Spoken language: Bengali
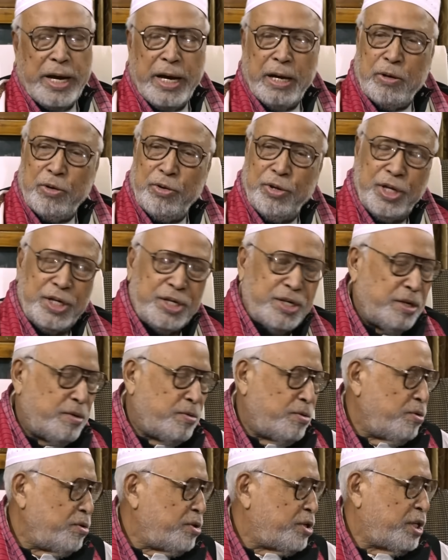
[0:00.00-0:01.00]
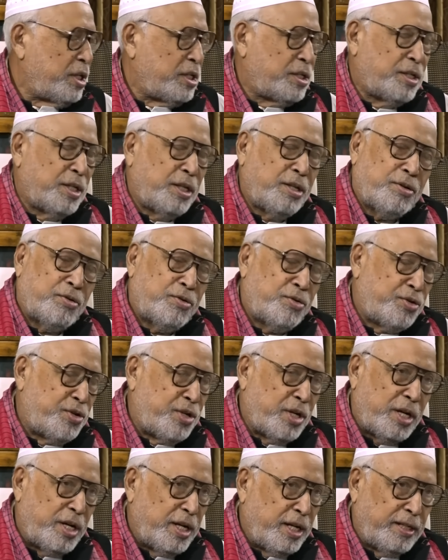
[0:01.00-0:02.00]
এখন দেশে কোনো সাংস্কৃতিক
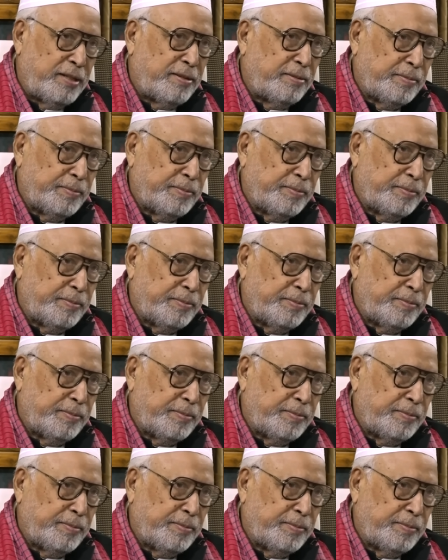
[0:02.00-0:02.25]
অনুষ্ঠান নেই